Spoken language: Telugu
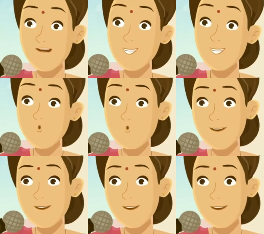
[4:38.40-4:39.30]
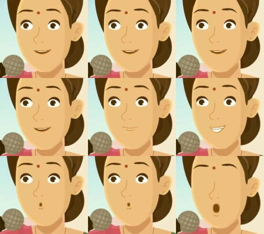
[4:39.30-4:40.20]
పిల్లలు దయచేసి
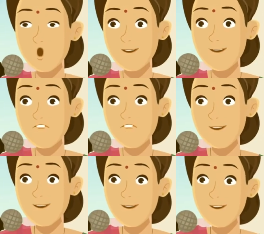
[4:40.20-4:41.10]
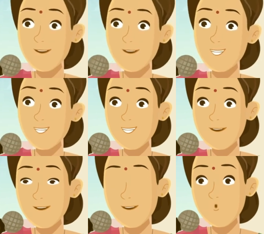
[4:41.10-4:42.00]
భయపడకండి మేమిక్కడ
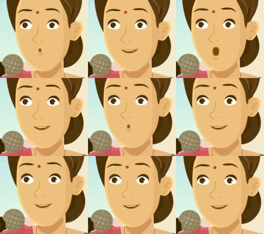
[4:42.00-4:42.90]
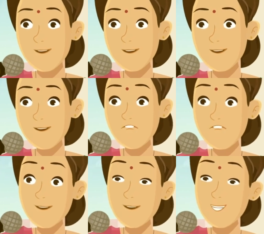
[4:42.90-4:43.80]
ఉన్నది మీ సహాయం కోసమే మేము
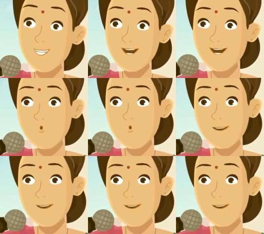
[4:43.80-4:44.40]
హింస కేసుల గురించి